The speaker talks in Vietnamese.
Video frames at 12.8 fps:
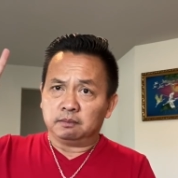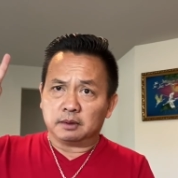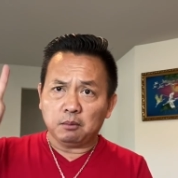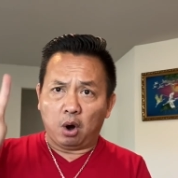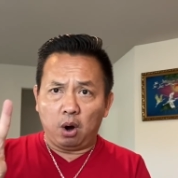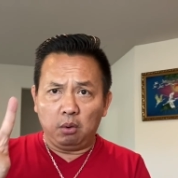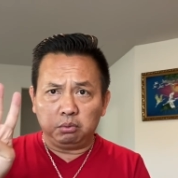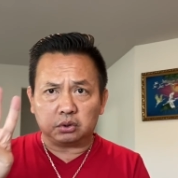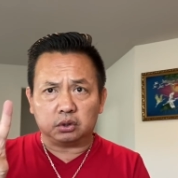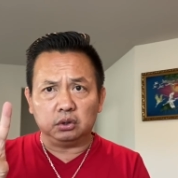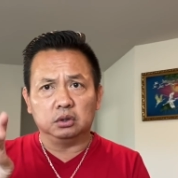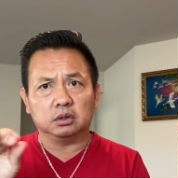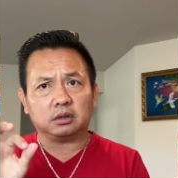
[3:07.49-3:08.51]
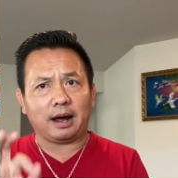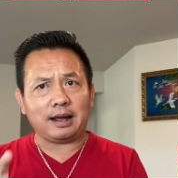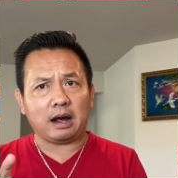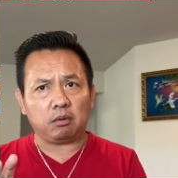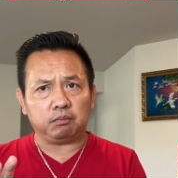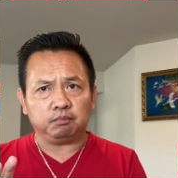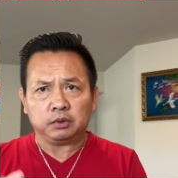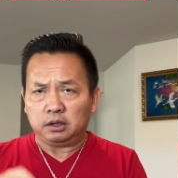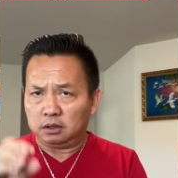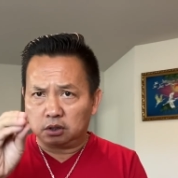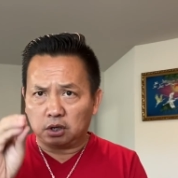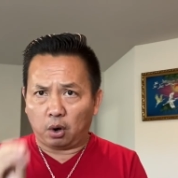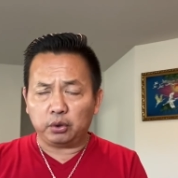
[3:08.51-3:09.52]
bốn trường đại học
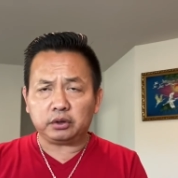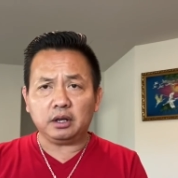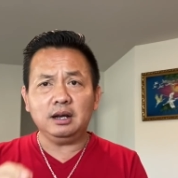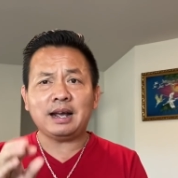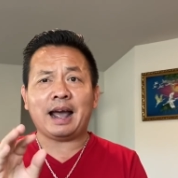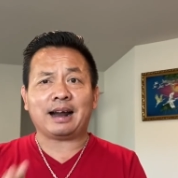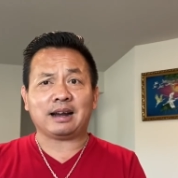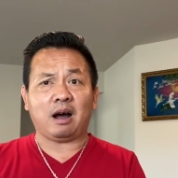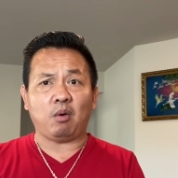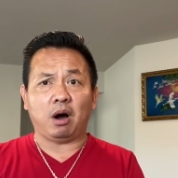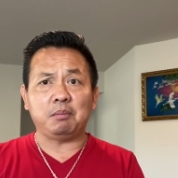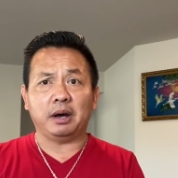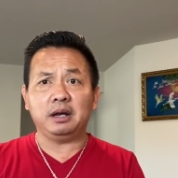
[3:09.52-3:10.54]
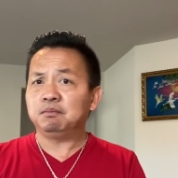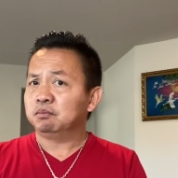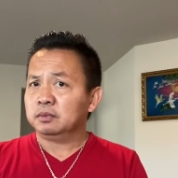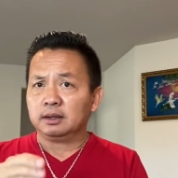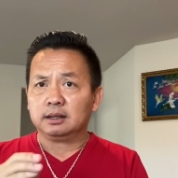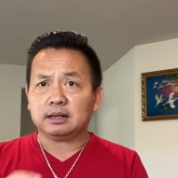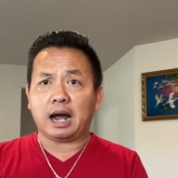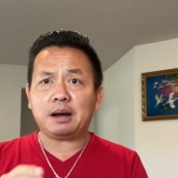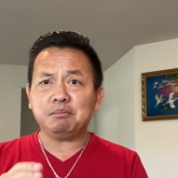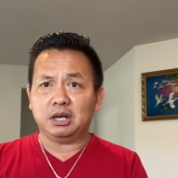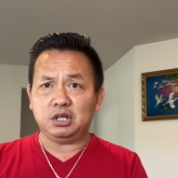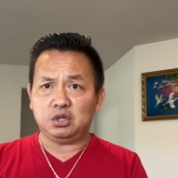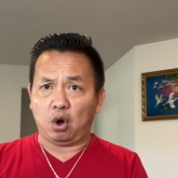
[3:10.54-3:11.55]
nổi tiếng hàng đầu ở Mỹ đã
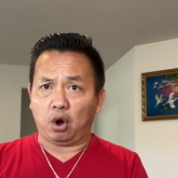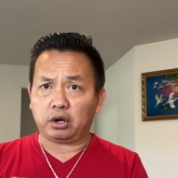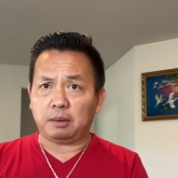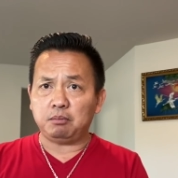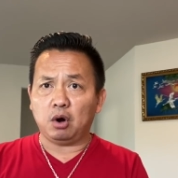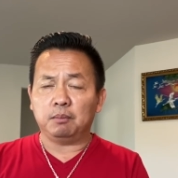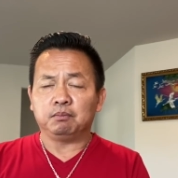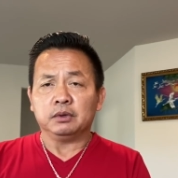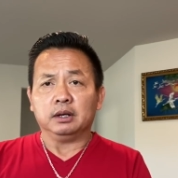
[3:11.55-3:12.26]
bị dọa đánh bom